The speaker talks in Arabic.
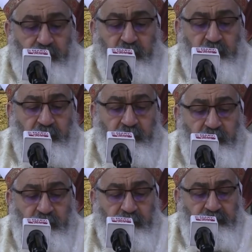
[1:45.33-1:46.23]
قم
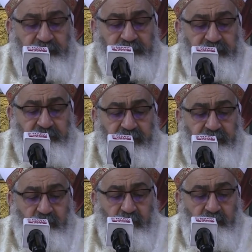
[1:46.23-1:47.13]
وخذ
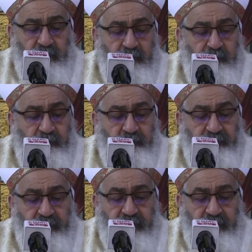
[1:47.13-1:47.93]
الصبي وأمه